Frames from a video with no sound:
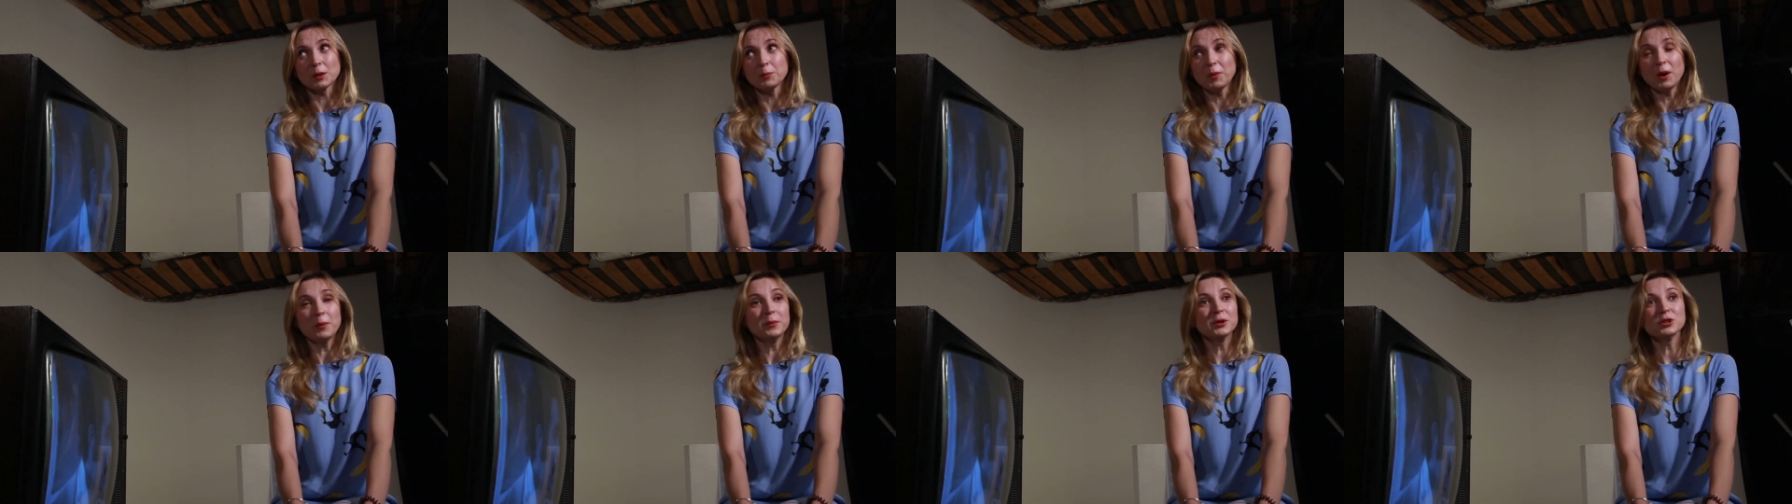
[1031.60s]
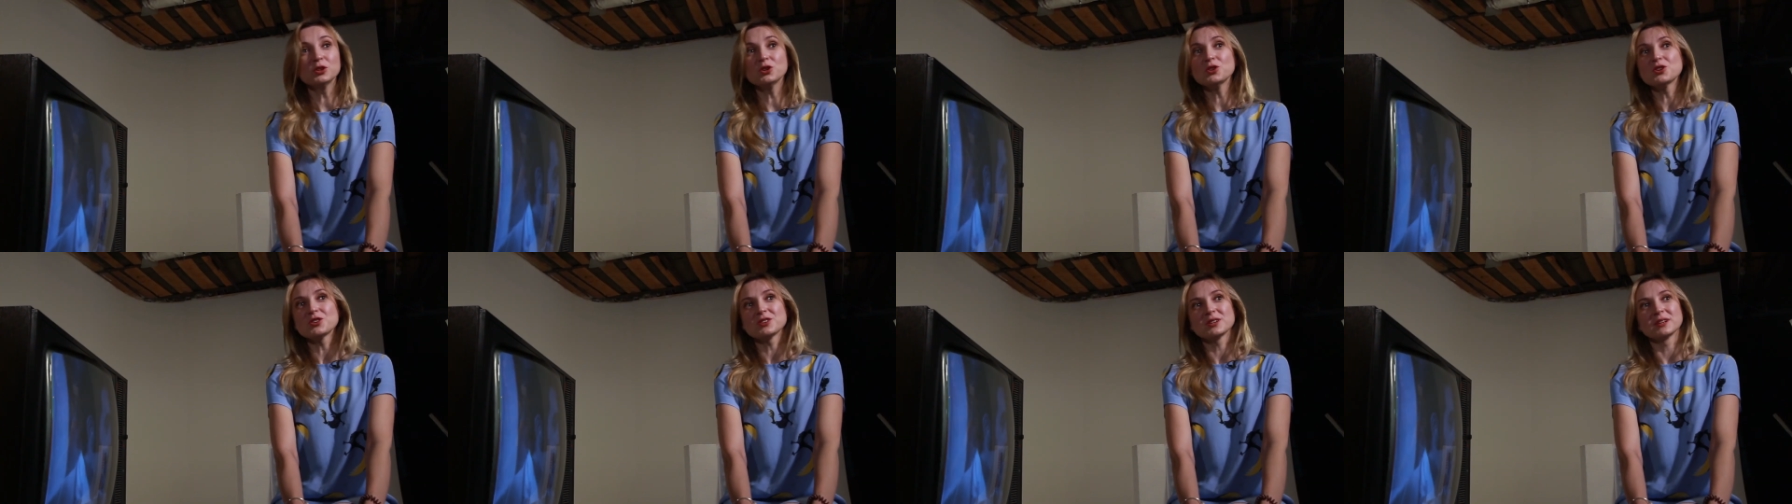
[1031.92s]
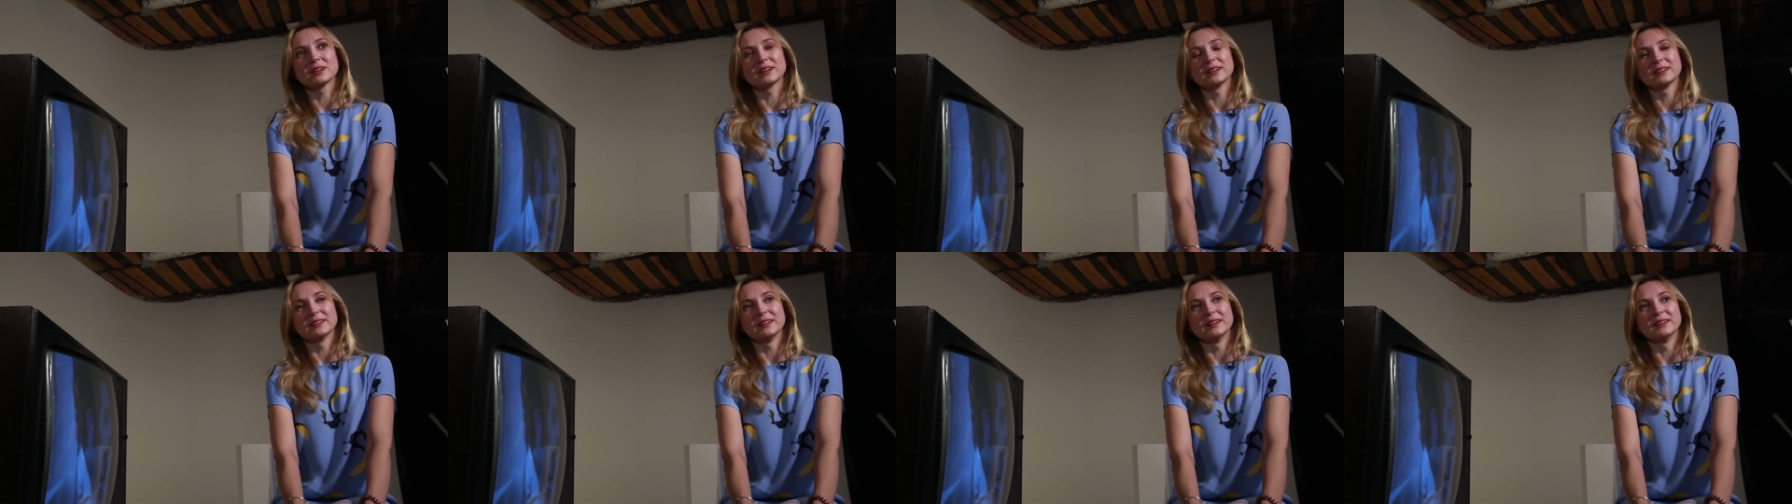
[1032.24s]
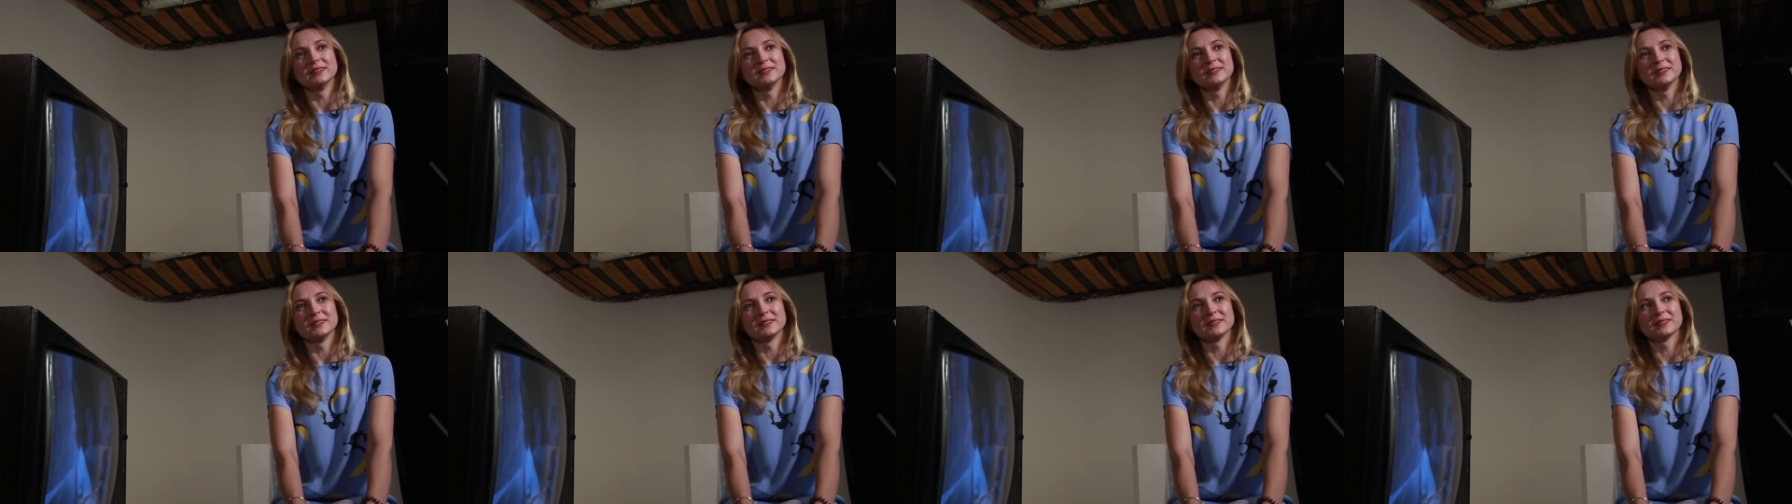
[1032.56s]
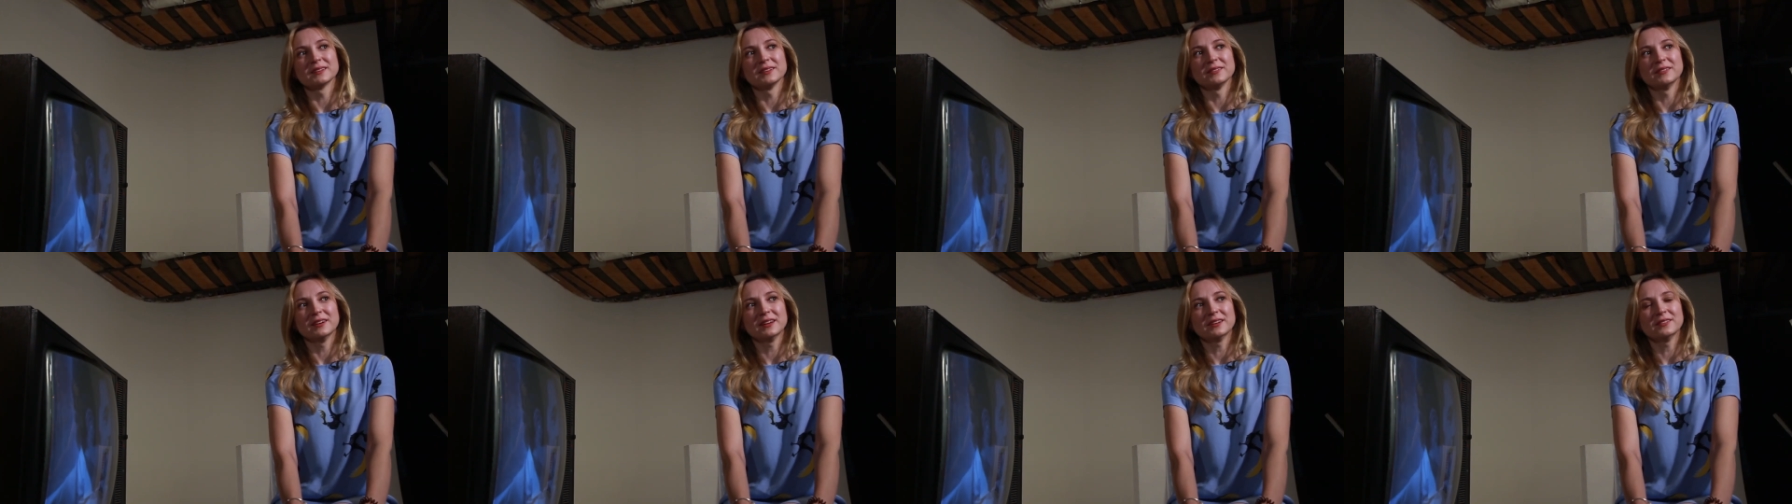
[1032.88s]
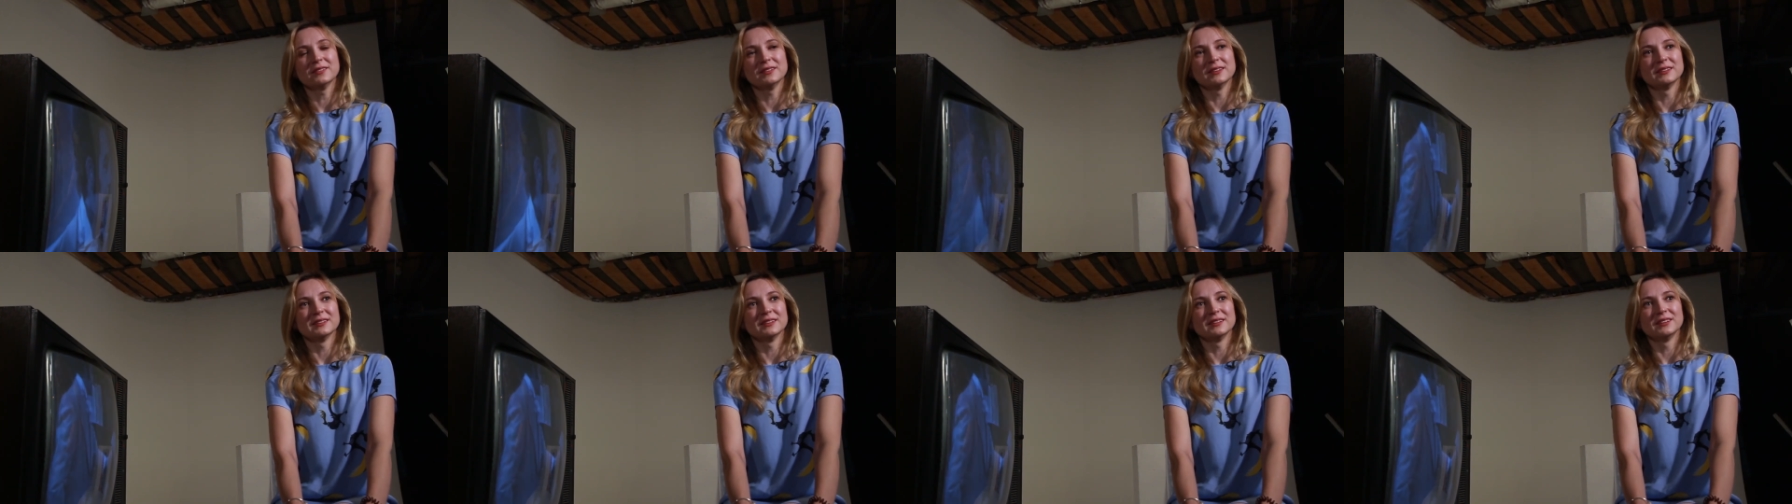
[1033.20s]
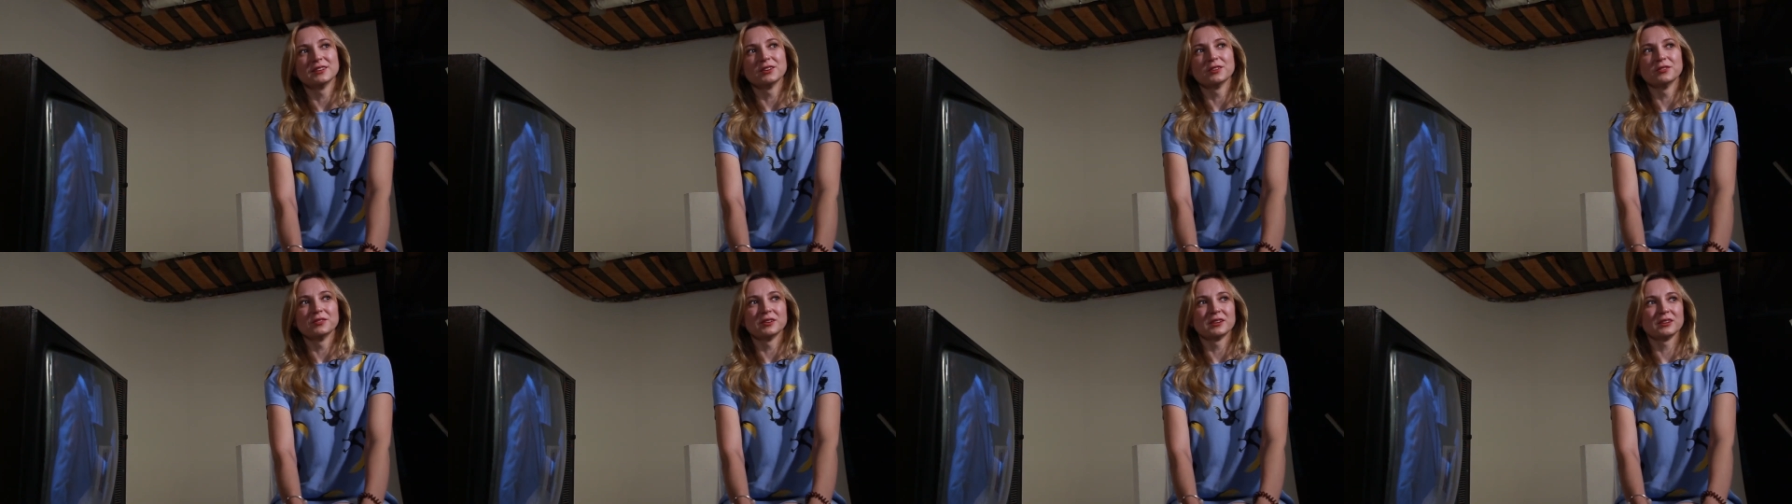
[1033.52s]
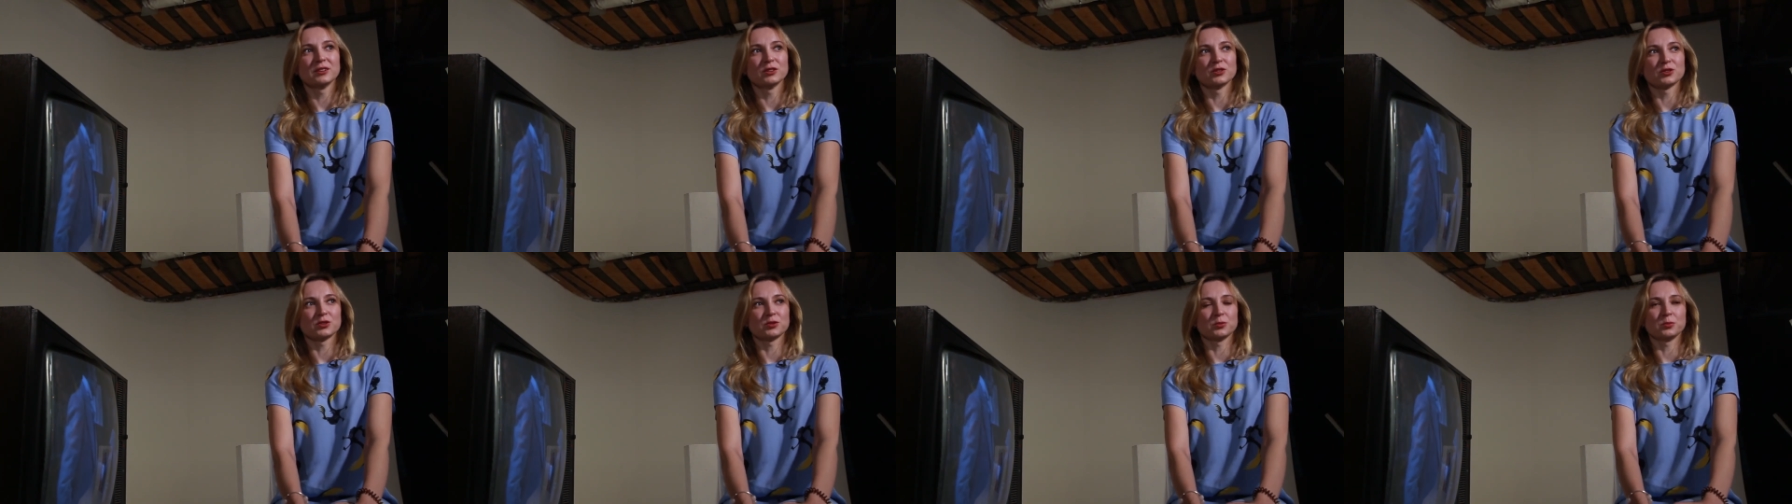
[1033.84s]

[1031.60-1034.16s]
мама тоже, когда я с ней разговаривала, она не говорила,